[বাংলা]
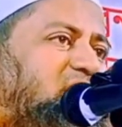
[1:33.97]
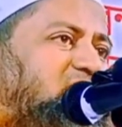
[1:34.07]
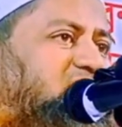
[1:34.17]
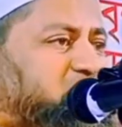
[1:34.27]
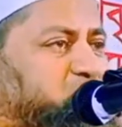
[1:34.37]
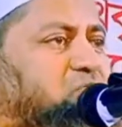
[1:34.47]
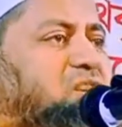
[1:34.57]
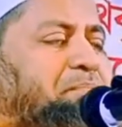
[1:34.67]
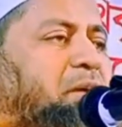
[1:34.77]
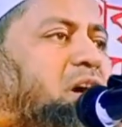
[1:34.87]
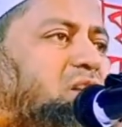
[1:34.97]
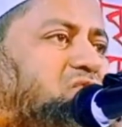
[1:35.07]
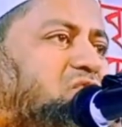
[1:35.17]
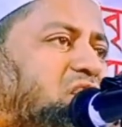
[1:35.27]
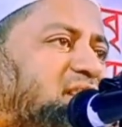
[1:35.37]
কিছুদিন পর
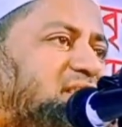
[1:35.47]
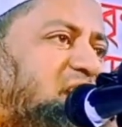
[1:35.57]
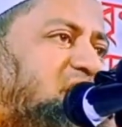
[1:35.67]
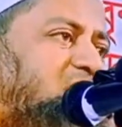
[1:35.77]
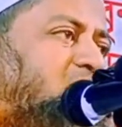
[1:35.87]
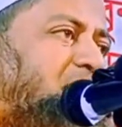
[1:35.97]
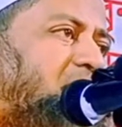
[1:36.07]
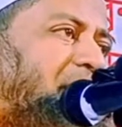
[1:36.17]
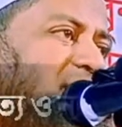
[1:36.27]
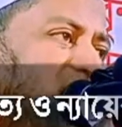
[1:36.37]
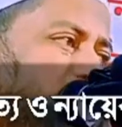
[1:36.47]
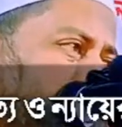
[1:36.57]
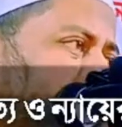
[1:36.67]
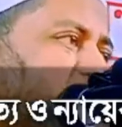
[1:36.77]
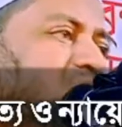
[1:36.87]
যখন স্ত্রীর গর্ভে বাচ্চা
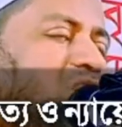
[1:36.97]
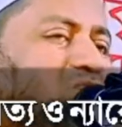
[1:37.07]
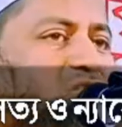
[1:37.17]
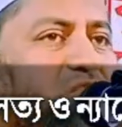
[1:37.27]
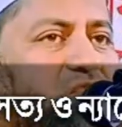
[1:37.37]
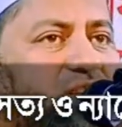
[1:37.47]
ভূমিষ্ঠ হয় যখন